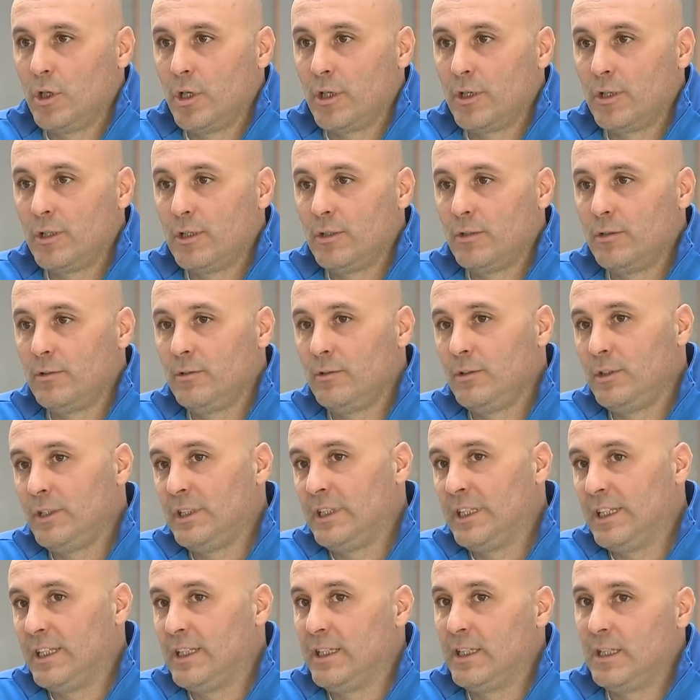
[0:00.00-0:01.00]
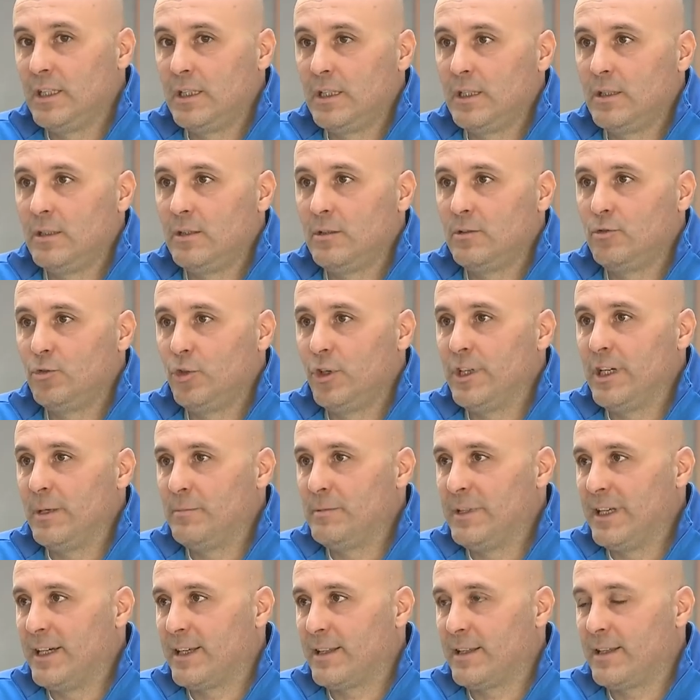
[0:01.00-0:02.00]
Yani yeni e,
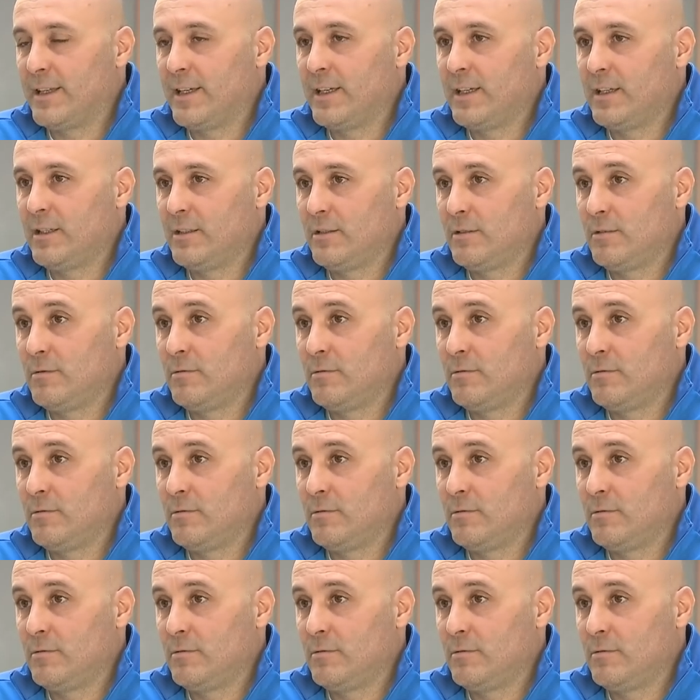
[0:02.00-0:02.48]
dönemlerde